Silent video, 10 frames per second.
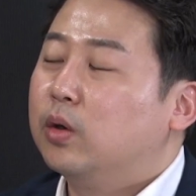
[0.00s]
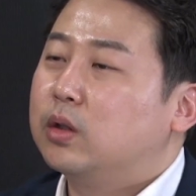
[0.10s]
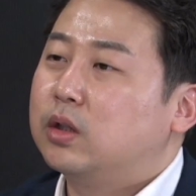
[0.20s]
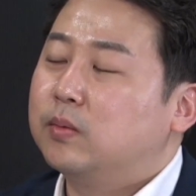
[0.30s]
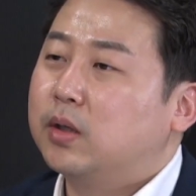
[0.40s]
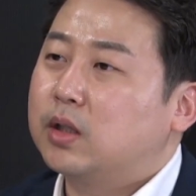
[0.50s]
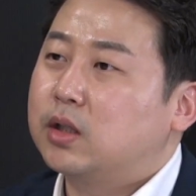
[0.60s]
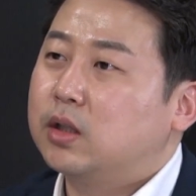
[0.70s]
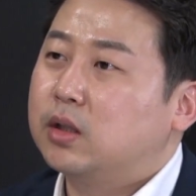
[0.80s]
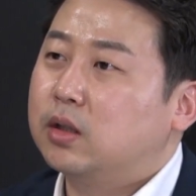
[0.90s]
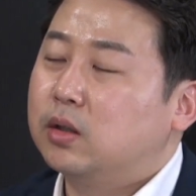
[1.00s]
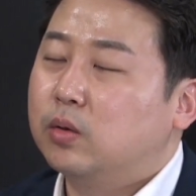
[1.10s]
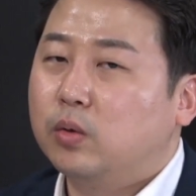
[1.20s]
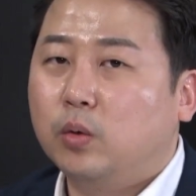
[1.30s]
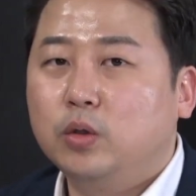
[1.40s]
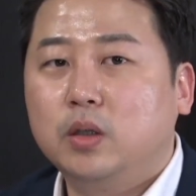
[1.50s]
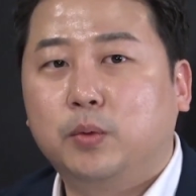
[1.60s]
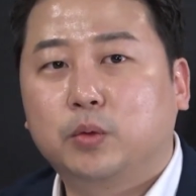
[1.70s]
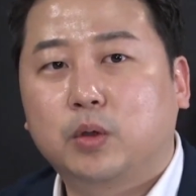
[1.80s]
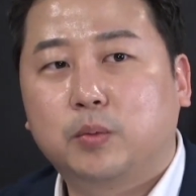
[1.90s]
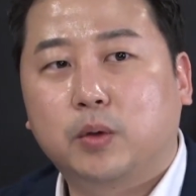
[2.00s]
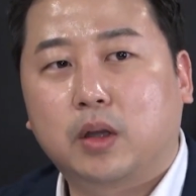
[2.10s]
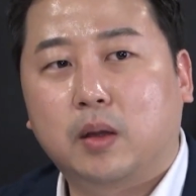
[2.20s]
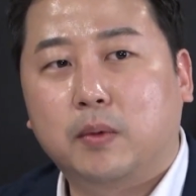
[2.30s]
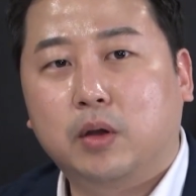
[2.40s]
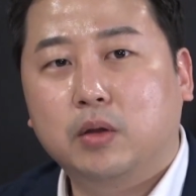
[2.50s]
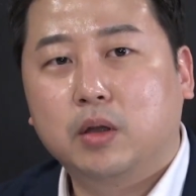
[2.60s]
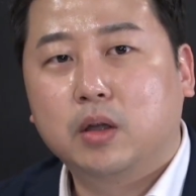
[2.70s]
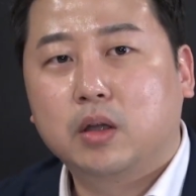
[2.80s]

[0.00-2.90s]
지금 사실 오늘 보도를 보게 되면